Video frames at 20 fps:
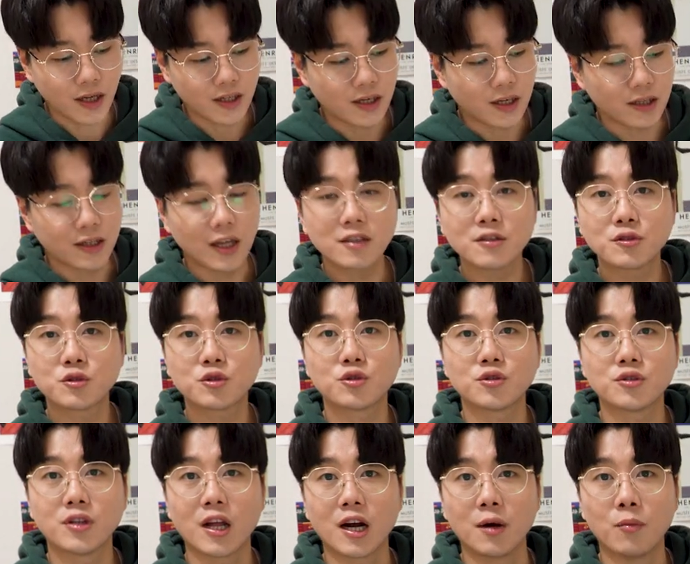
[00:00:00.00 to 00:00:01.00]
아니라
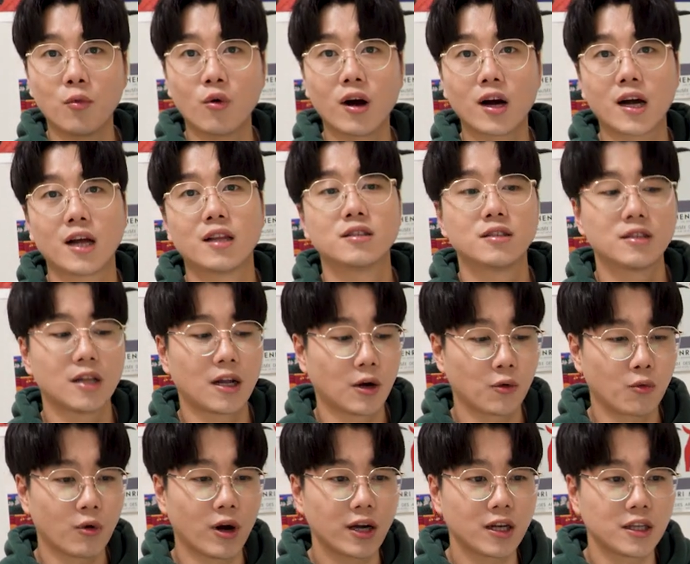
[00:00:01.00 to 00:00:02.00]
텍스트로 내가 뭔가
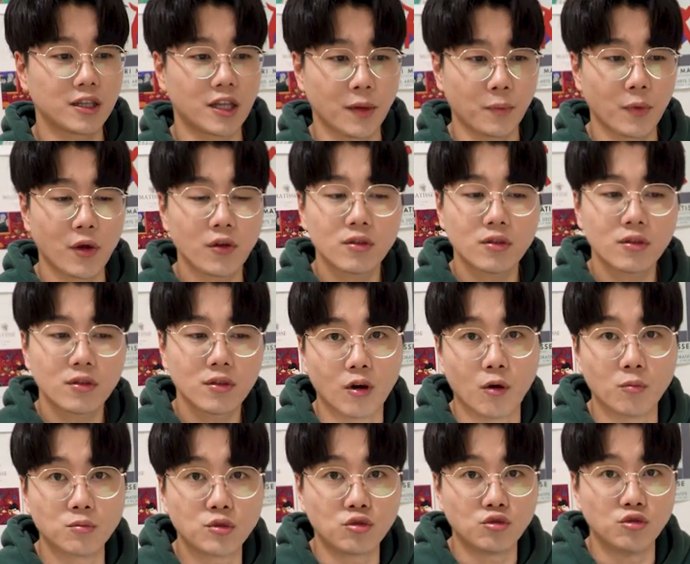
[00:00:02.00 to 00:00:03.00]
갖는다라고 하게 되면
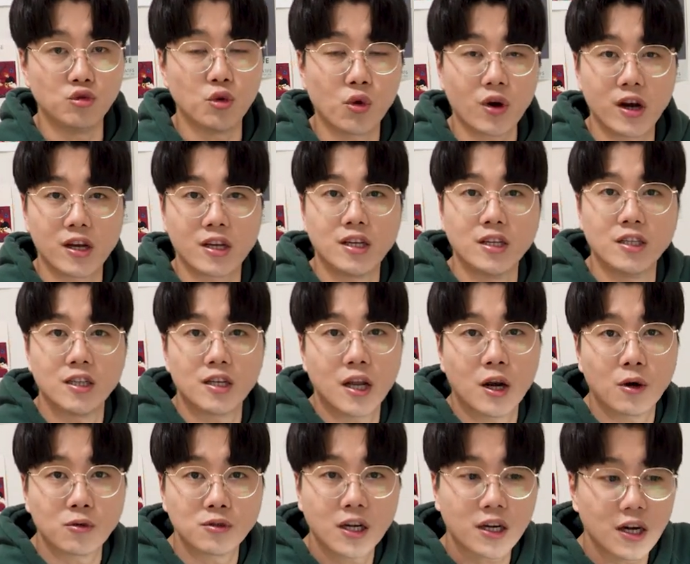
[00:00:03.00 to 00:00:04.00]
엄청 유용한
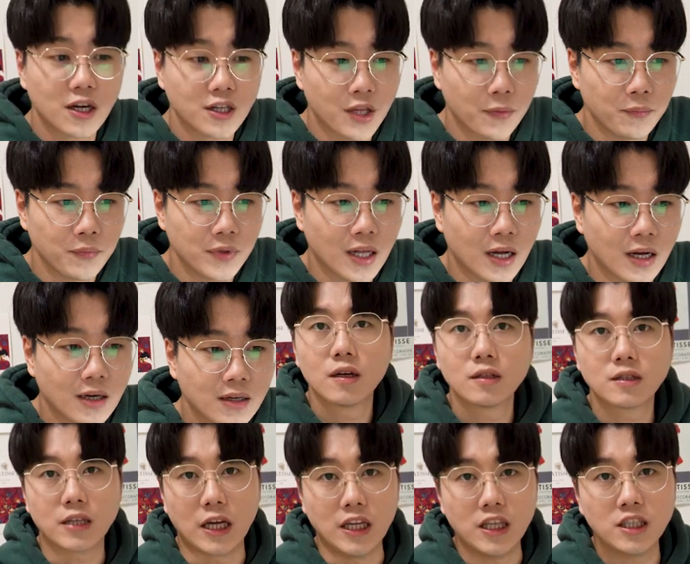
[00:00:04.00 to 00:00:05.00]
기능이라고 생각이 됩니다.
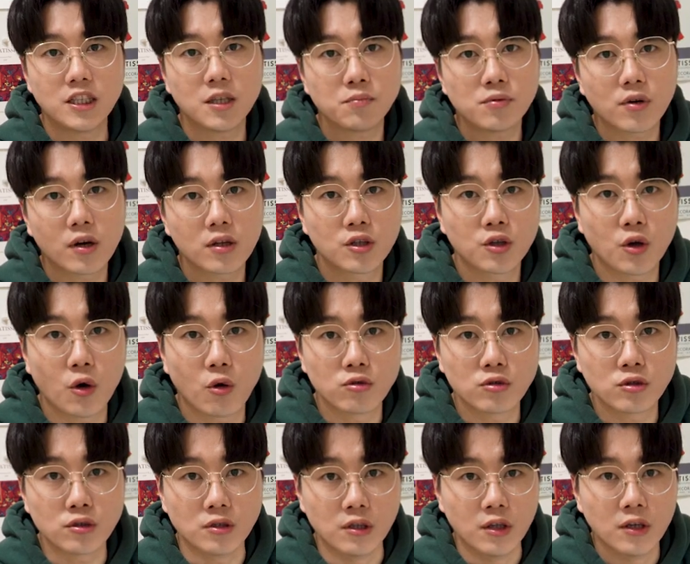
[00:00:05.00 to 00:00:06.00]
자, 이 제품 같은
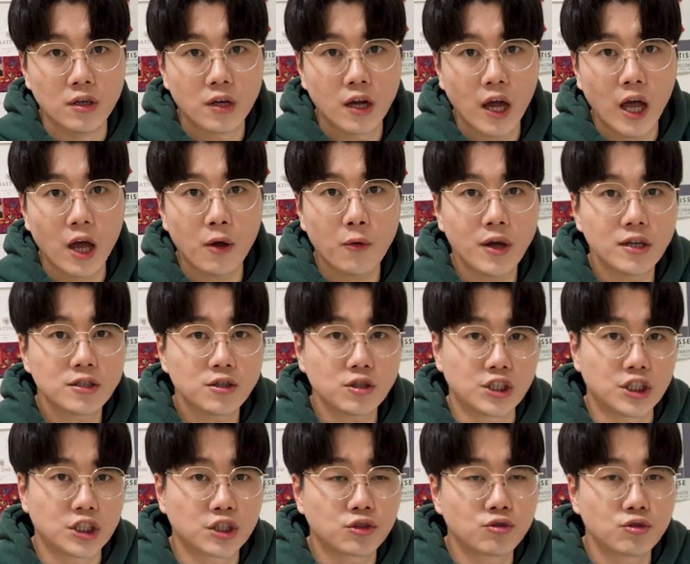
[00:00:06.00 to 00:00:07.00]
경우는
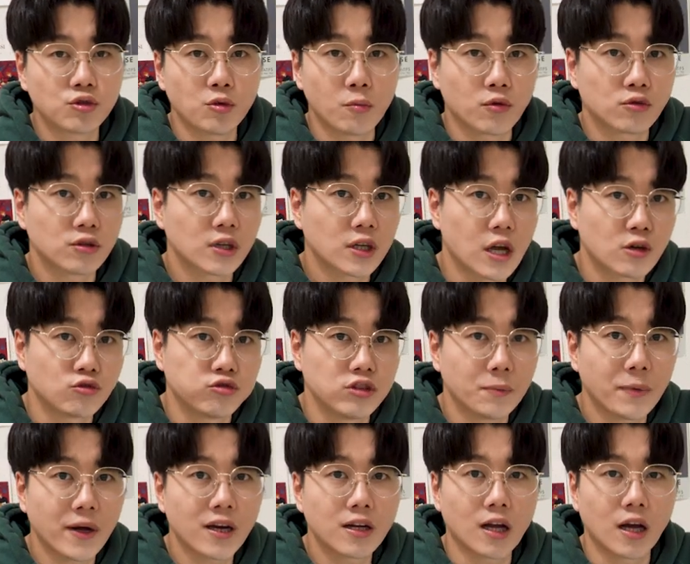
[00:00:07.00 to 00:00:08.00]
해외에서 직구로 뭐 그렇게
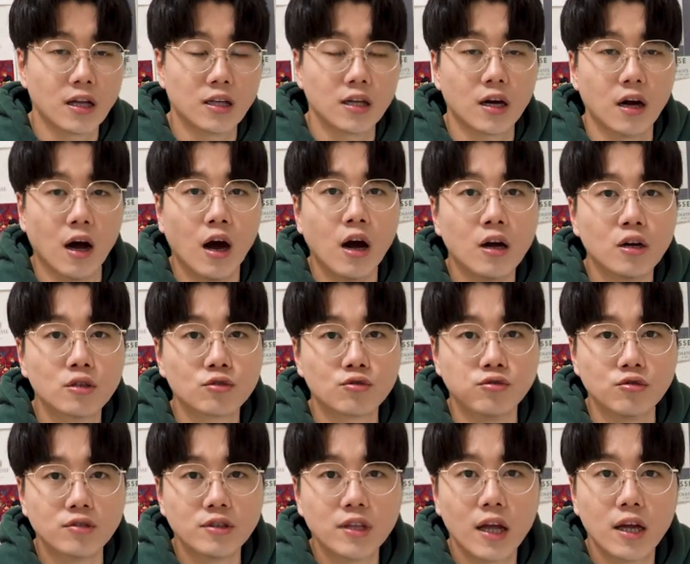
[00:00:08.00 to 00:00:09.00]
구입하는 게 아니라
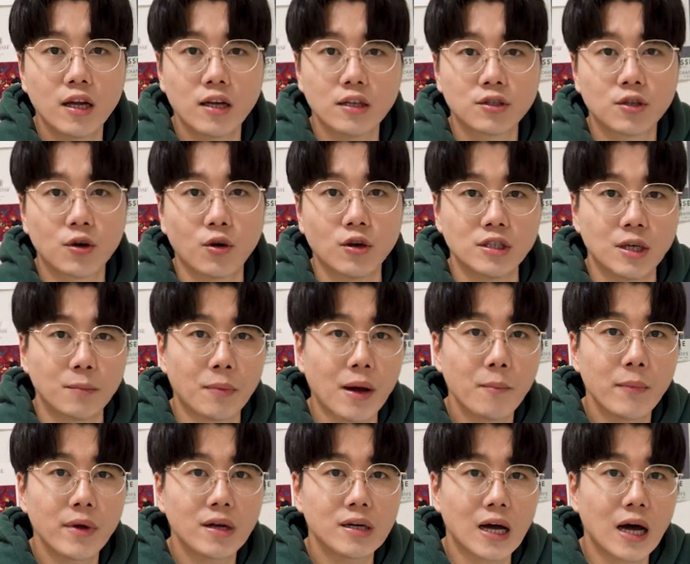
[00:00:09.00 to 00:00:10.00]
국내에서 이제
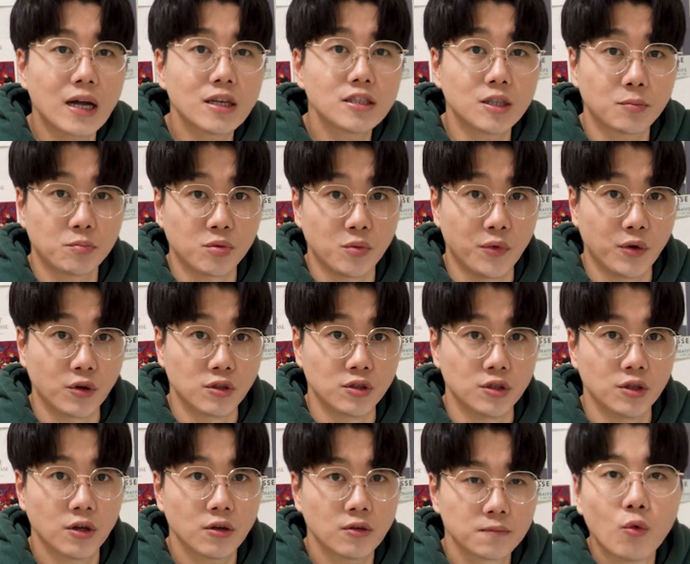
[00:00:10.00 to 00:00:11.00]
판매를 하는
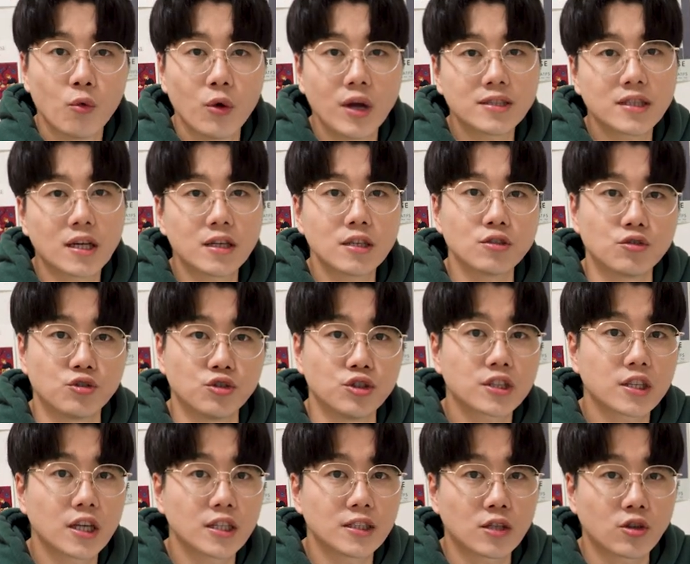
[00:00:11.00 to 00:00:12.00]
제품이거든요. 회사는
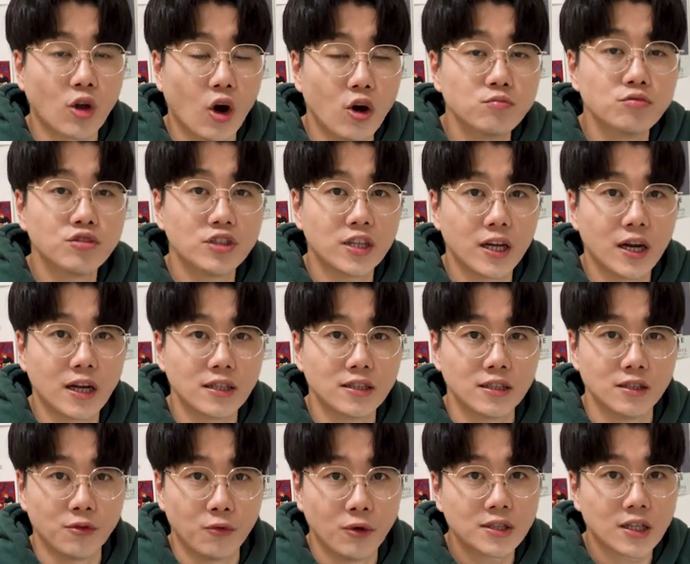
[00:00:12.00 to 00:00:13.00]
주식회사
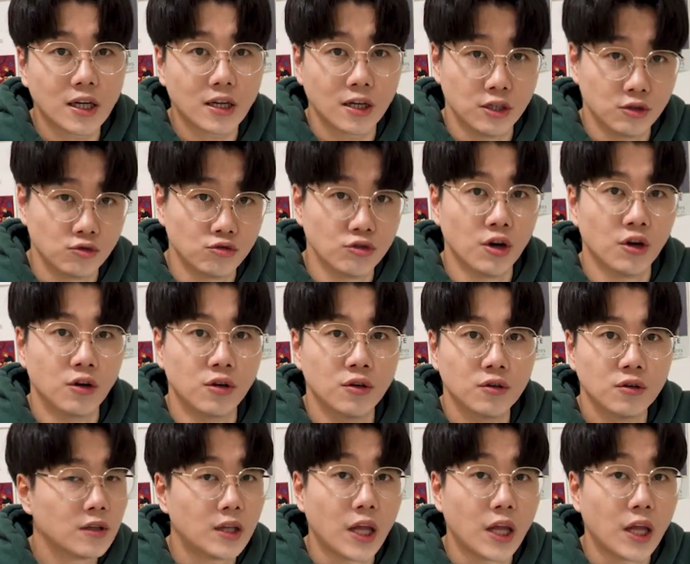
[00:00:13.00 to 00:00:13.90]
더무제라는 회사이고요.